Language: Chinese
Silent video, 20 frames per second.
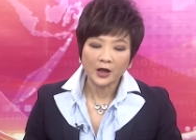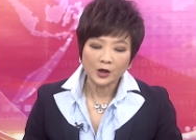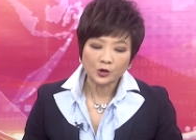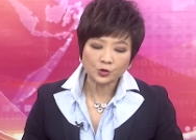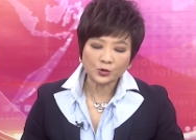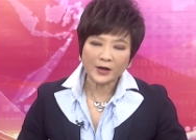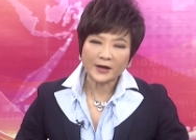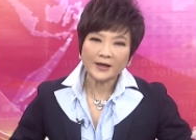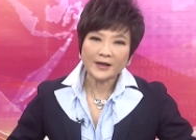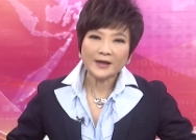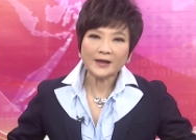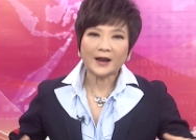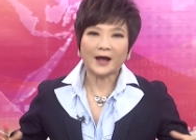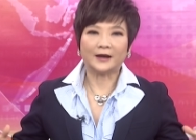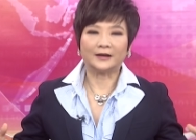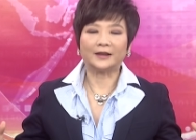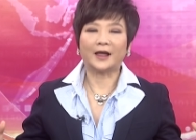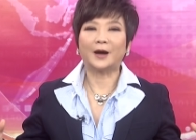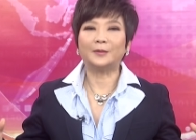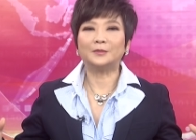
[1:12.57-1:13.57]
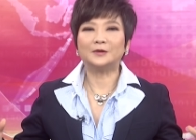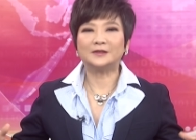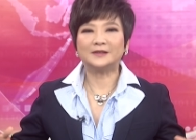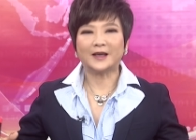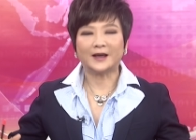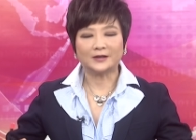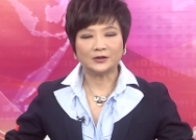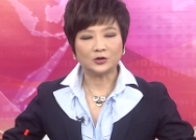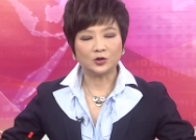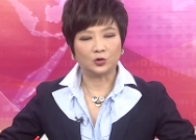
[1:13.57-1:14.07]
所以，伊朗他们
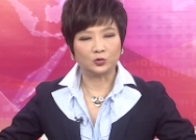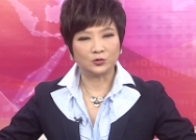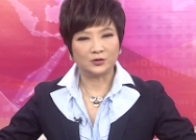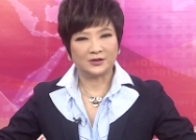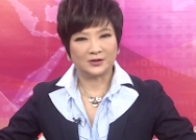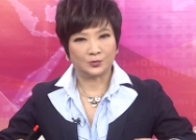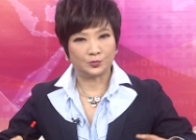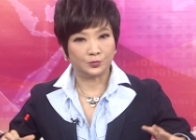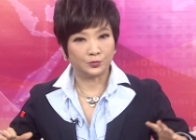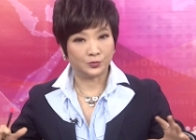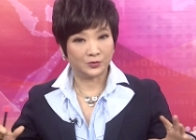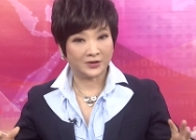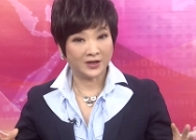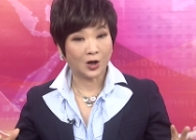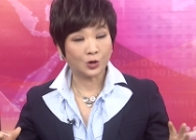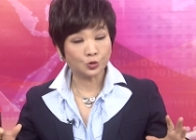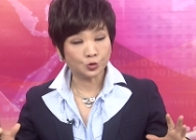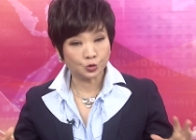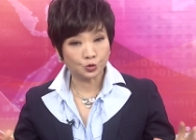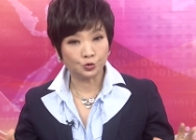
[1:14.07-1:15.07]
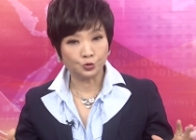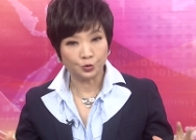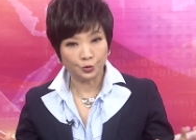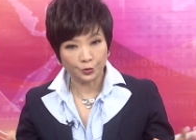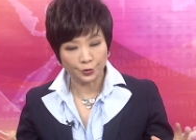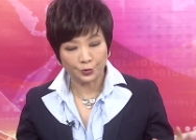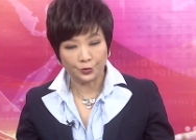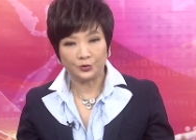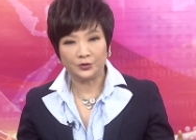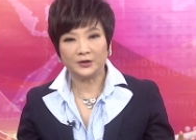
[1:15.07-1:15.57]
在这种主交
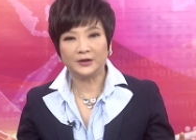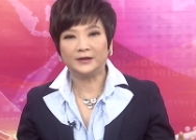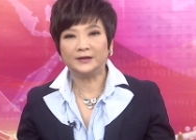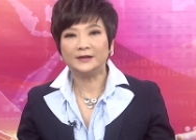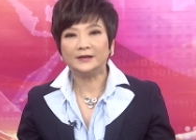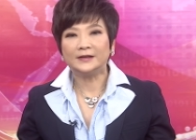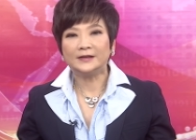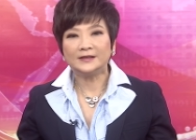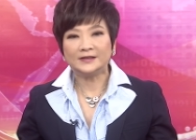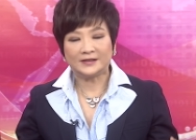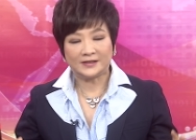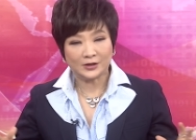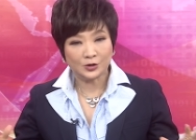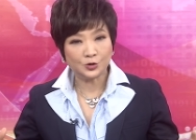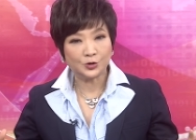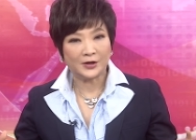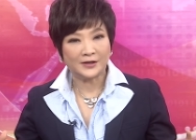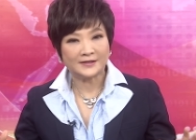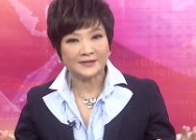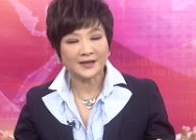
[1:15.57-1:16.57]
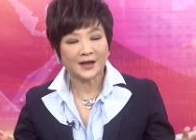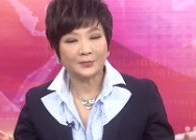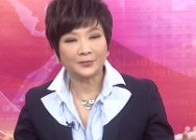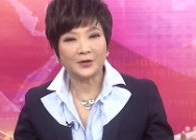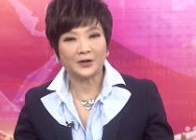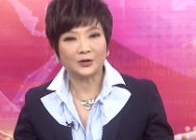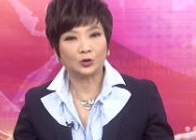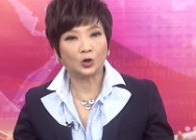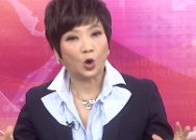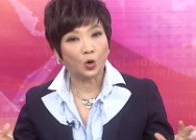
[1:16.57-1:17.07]
属于呢集权上
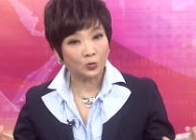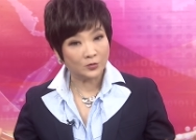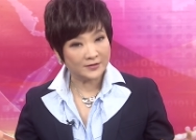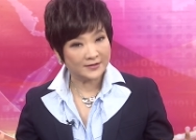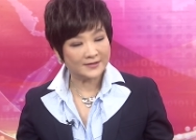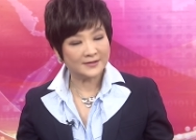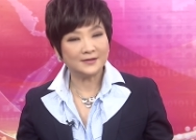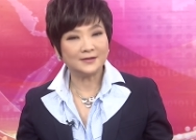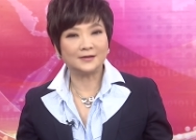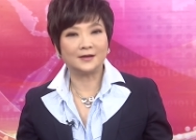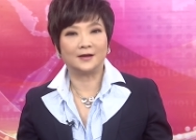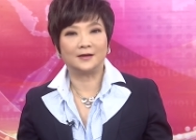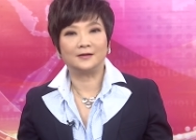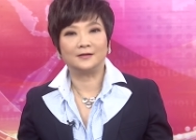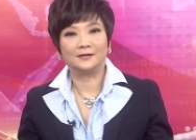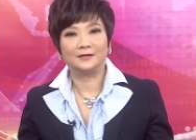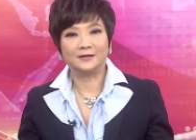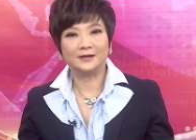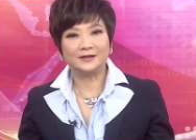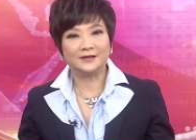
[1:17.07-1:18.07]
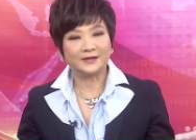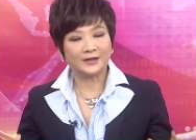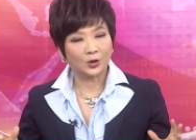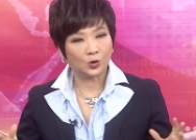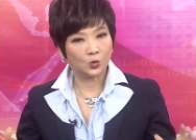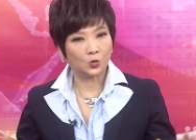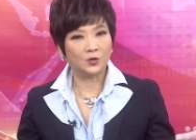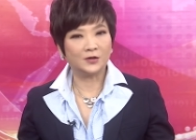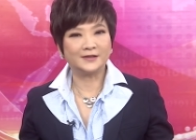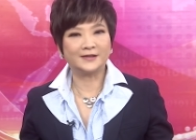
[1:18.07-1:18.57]
面统治的一些
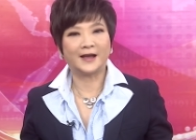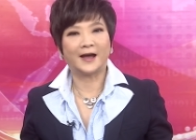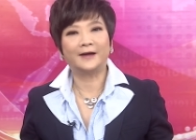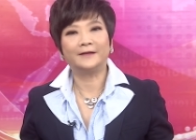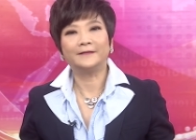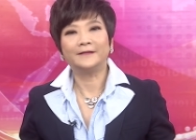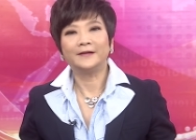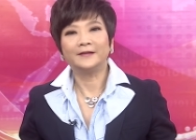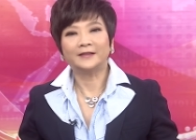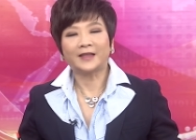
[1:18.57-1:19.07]
的国家，